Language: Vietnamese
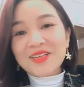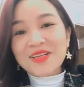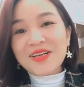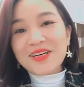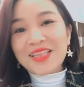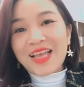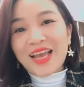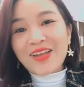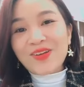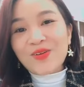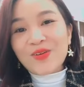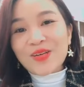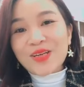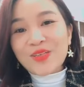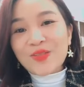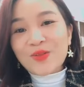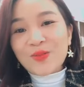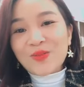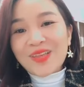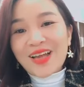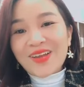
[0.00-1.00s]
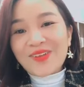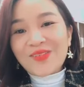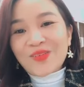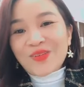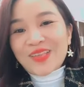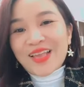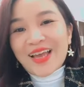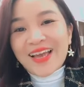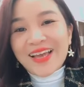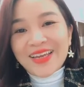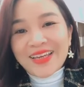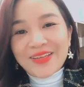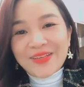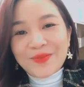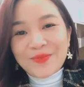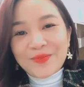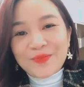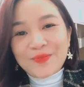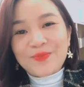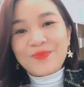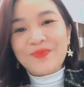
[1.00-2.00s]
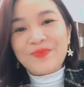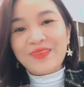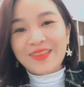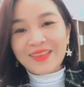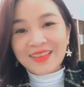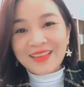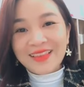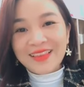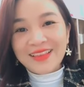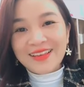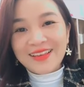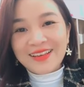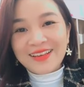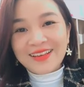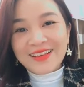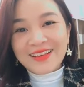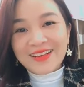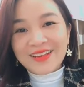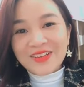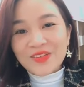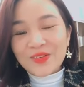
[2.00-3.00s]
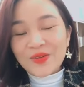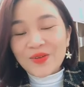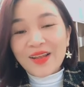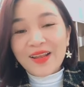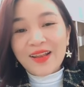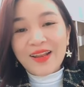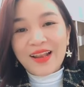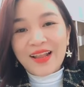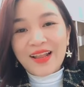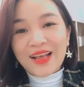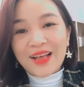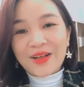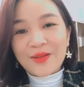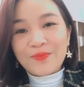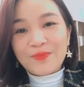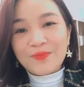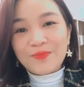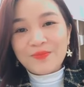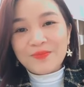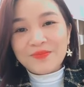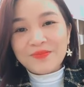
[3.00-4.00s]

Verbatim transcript: Đời thay đổi khi chúng ta đổi thay. Cho nên là